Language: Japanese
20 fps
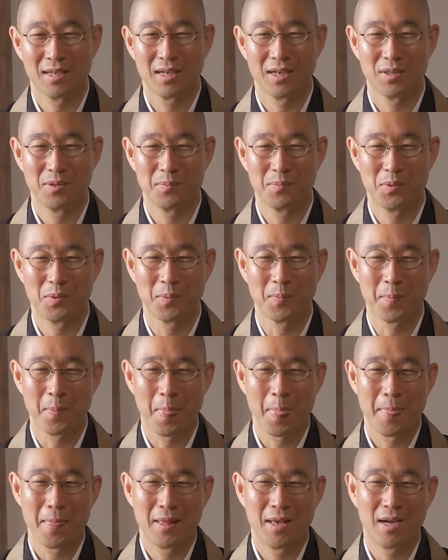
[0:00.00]
けれども
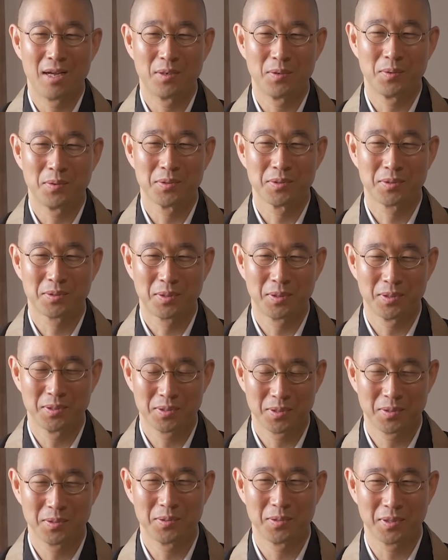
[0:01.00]
あのそ
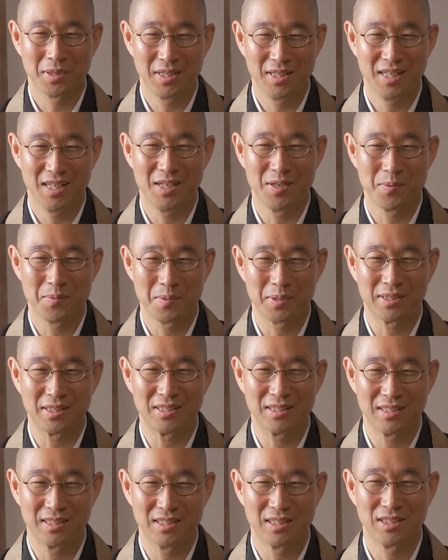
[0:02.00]
の時に
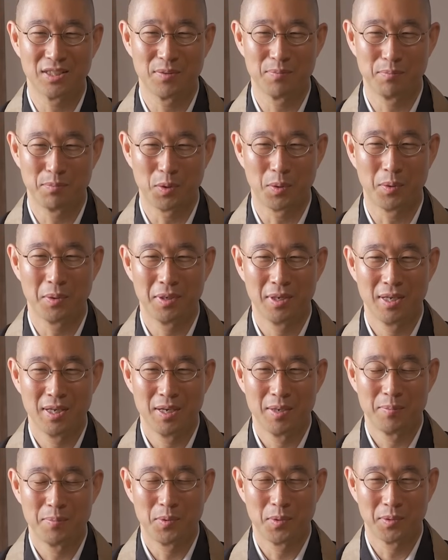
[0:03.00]
私自身も
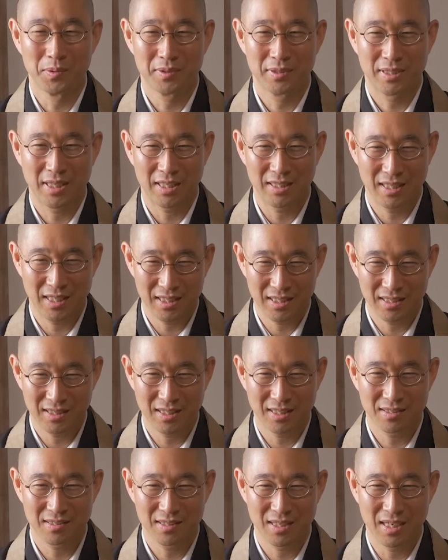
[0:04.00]
もうただひ
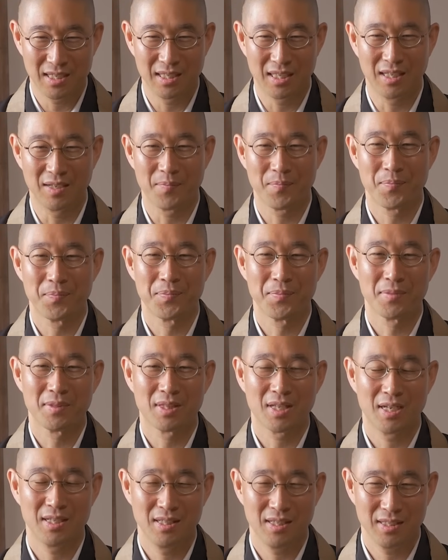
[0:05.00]
たすらに
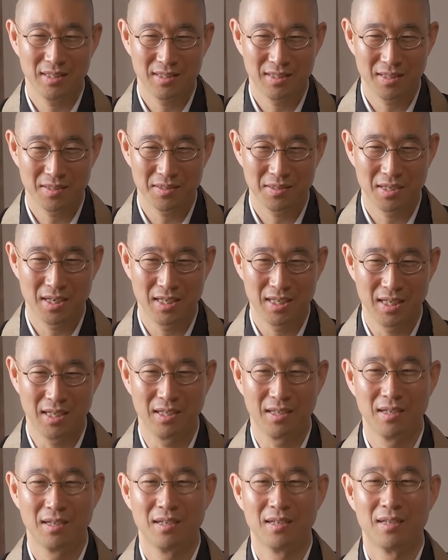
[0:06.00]
ただひたすら
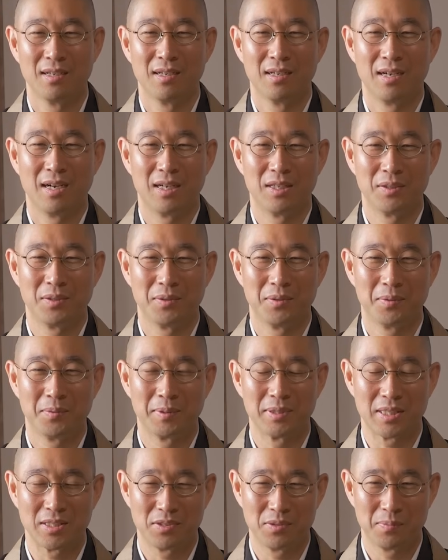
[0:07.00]
にあの
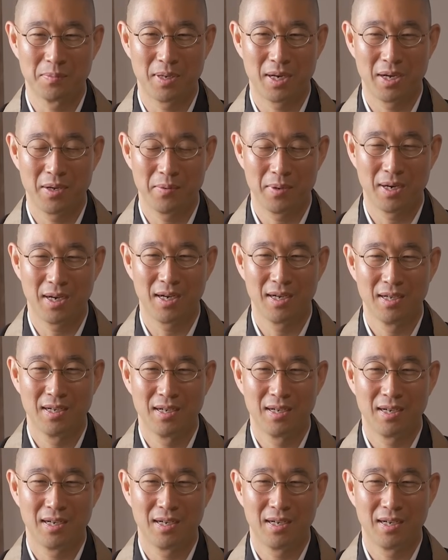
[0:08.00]
私の場合は